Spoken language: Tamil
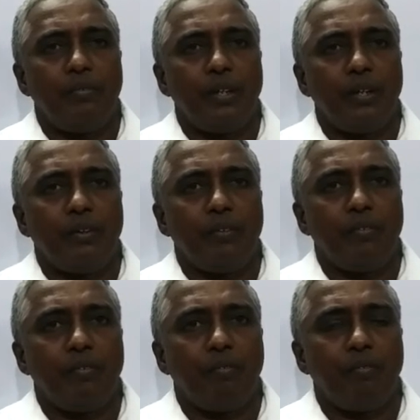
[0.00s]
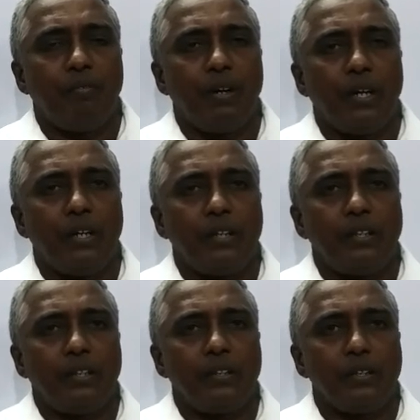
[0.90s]
டிரைவிங் வாகன
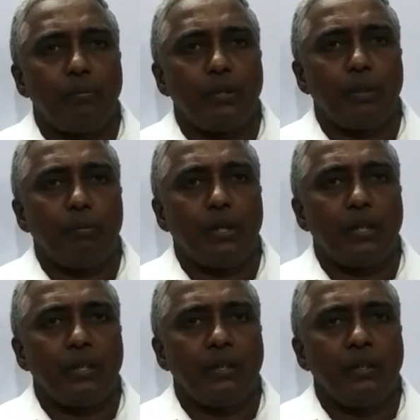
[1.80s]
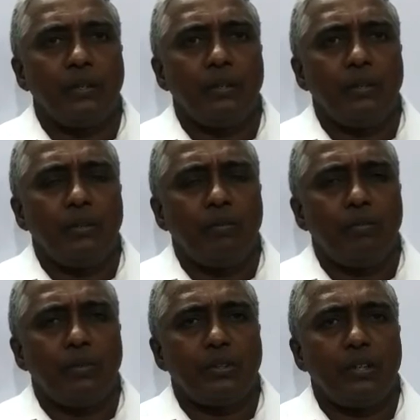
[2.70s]
இயக்குதல் சம்பந்தமாக ஒரு சில
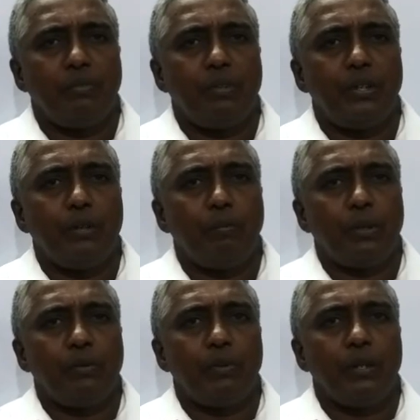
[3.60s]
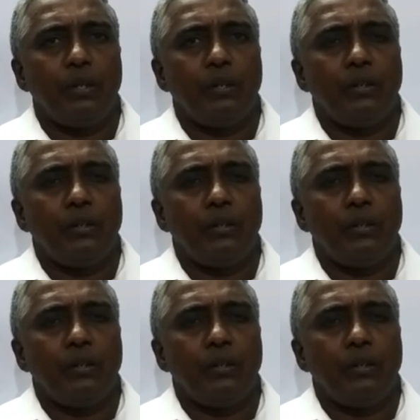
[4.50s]
வீடியோ பதிவுகள்